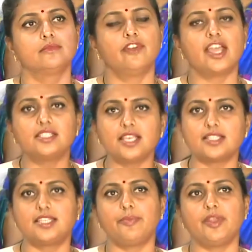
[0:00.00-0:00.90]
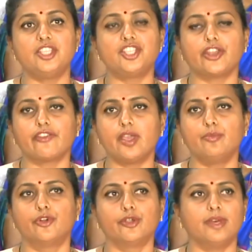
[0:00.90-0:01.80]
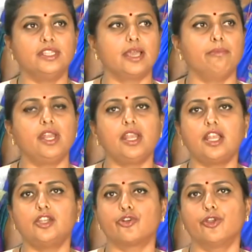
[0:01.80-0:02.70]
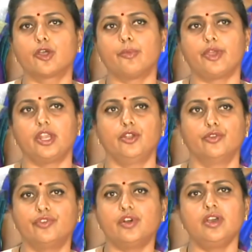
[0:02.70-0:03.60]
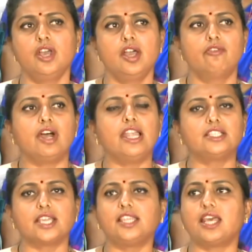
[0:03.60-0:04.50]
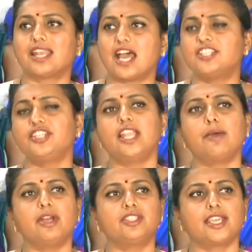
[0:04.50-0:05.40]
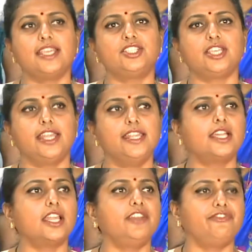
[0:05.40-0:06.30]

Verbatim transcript: వైఎస్ఆర్సీపీ నుంచి ఇరవై మూడు మంది ఎమ్మెల్యేలను కొనుక్కుపోయిన నువ్వు వాళ్ళ చేత రాజీనామా చేయించి ఎన్నికల్ని